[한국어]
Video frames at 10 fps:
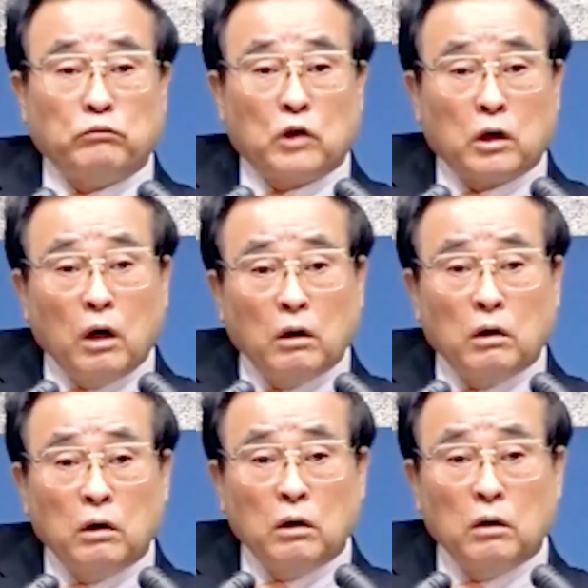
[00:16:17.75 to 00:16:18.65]
갑니까?
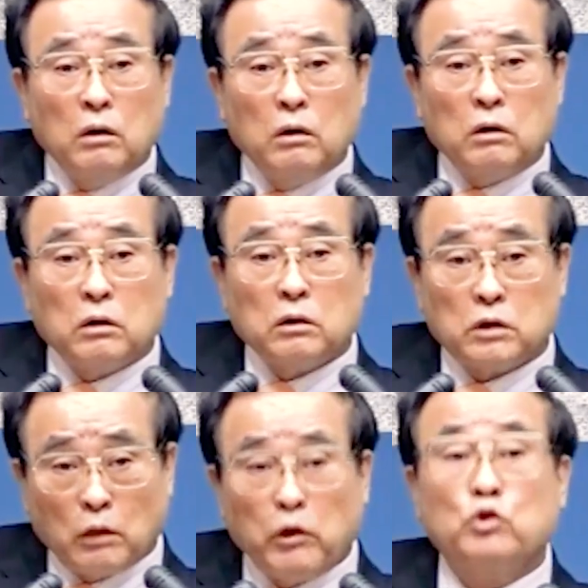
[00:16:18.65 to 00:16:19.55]

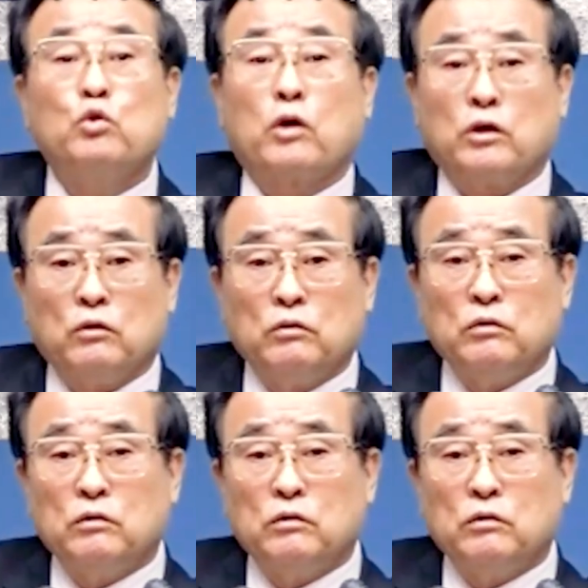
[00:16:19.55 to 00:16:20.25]
생명주로 가요.